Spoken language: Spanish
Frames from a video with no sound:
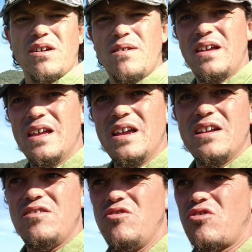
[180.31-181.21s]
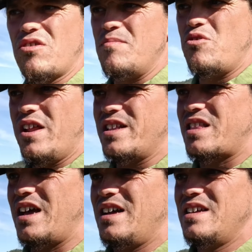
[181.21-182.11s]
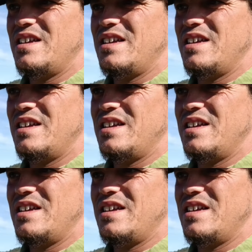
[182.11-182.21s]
que, lo que molesta